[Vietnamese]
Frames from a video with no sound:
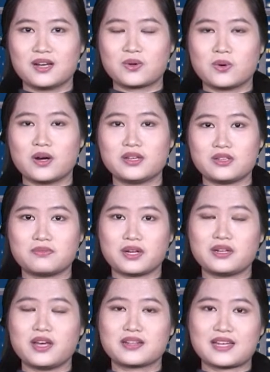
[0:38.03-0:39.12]
của những
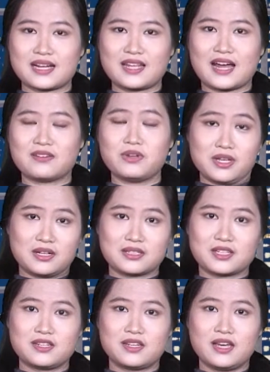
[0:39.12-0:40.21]
vấn đề căng thẳng về thần
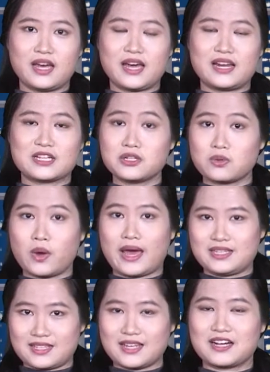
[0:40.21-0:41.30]
kinh hay là sức khỏe
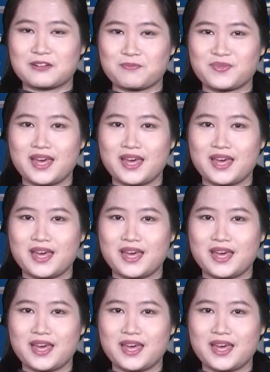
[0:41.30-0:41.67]
tinh thần.